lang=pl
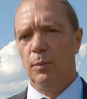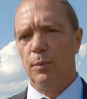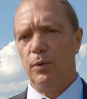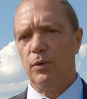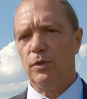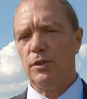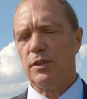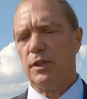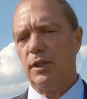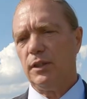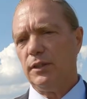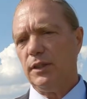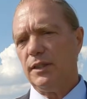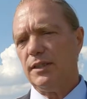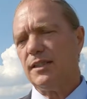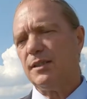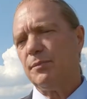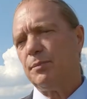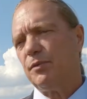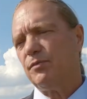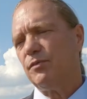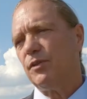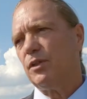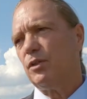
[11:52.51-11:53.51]
Polska
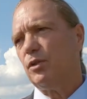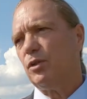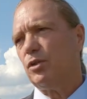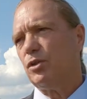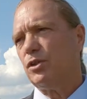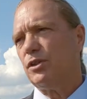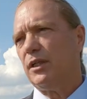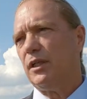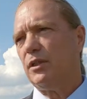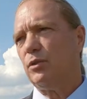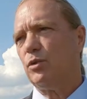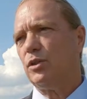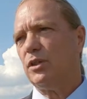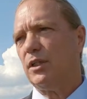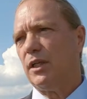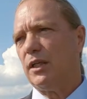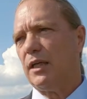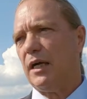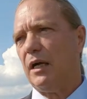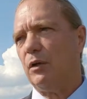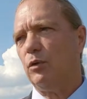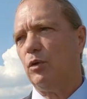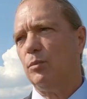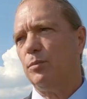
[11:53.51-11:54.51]
jest pewnego rodzaju
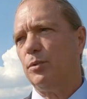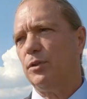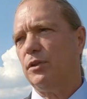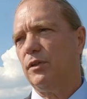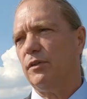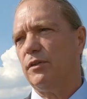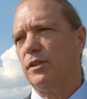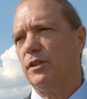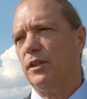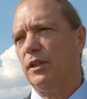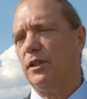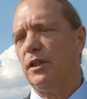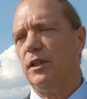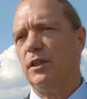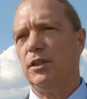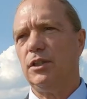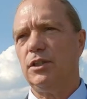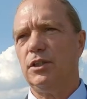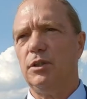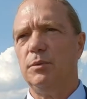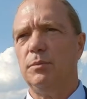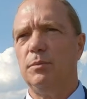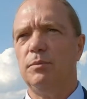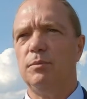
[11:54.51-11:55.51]
zakałą, ponieważ nie daje
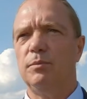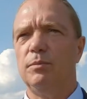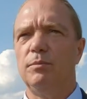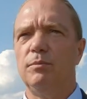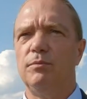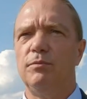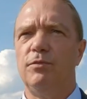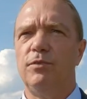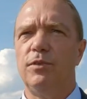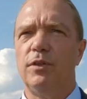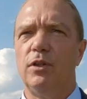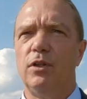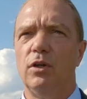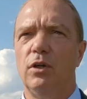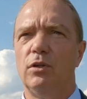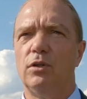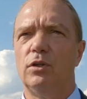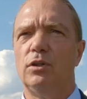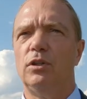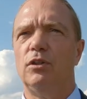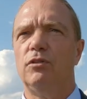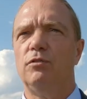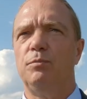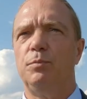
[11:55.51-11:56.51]
się
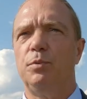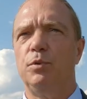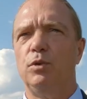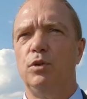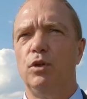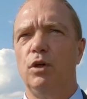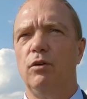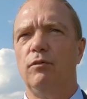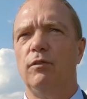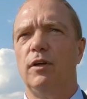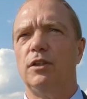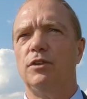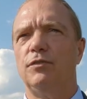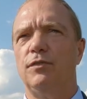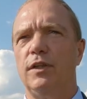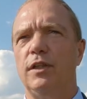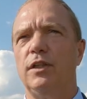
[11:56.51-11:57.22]
wygodnie wbudować.